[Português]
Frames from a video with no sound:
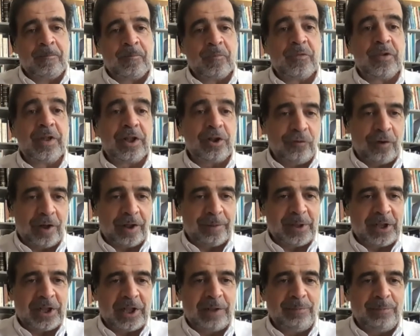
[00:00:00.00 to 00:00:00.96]
nas
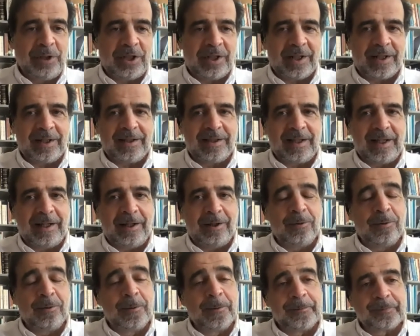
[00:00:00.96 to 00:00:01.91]
formas de
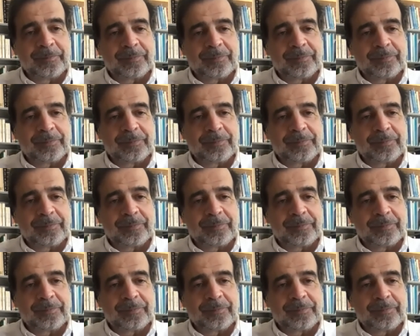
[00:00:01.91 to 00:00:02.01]
administração